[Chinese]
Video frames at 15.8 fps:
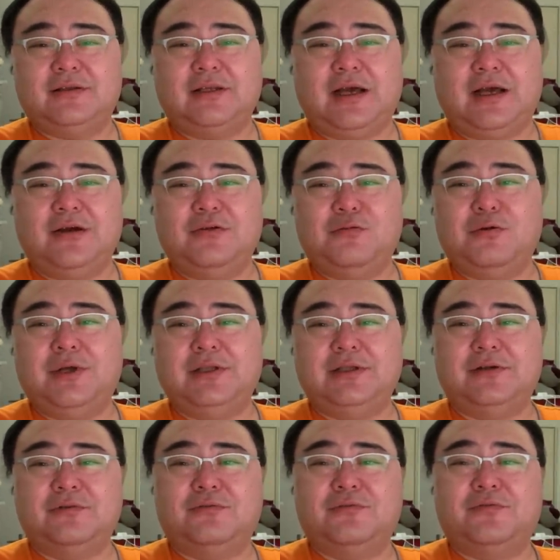贪官
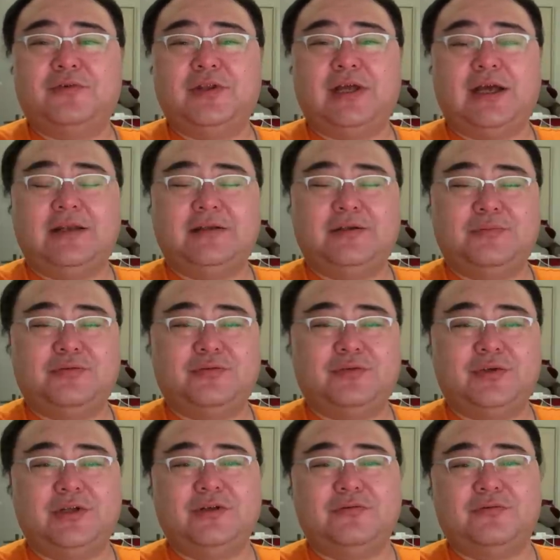的股份还是普
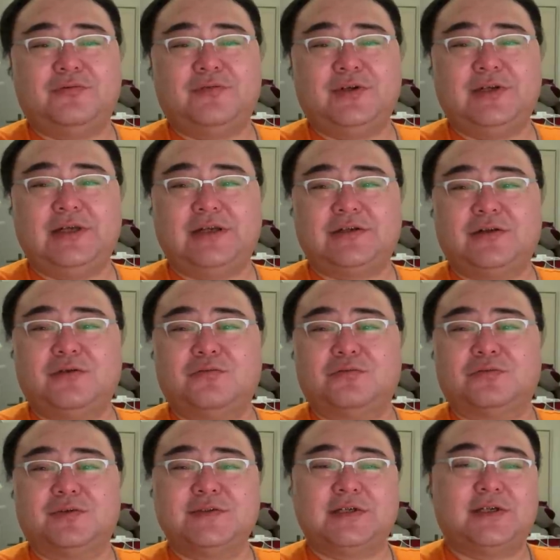通人的股份，这也是个
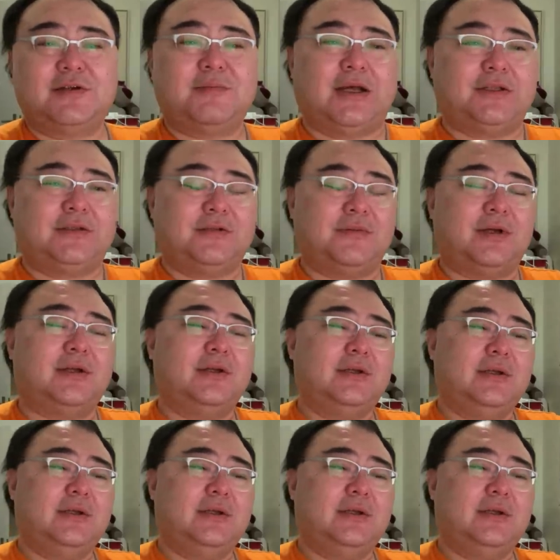股东责任嘛，对吧？